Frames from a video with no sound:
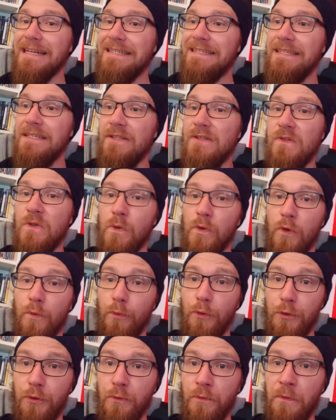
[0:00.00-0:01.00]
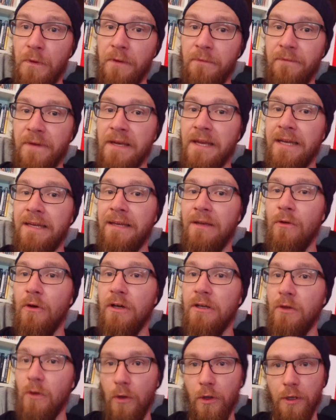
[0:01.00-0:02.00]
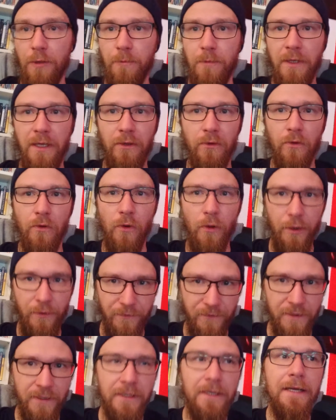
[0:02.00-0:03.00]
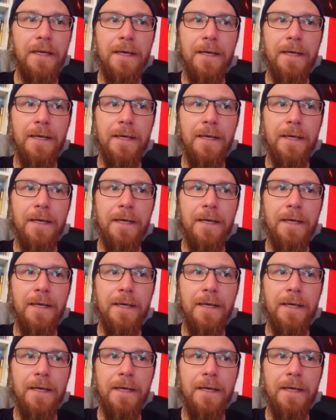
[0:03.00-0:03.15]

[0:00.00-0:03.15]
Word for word: sich zu Gemüte führen, wenn er denn noch in eurem Kino läuft.